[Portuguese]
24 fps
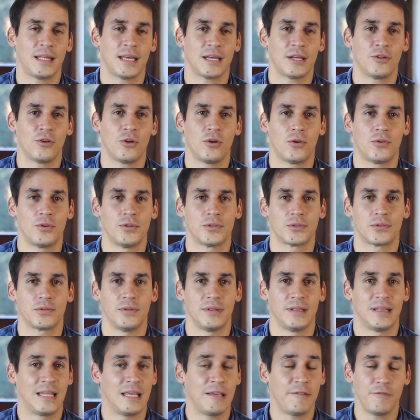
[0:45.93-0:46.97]
tecnológico.
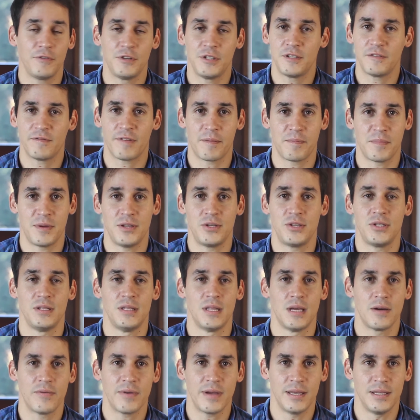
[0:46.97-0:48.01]
Definitivamente
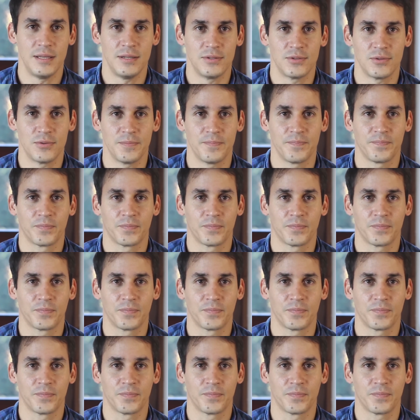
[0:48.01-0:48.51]
não é isso.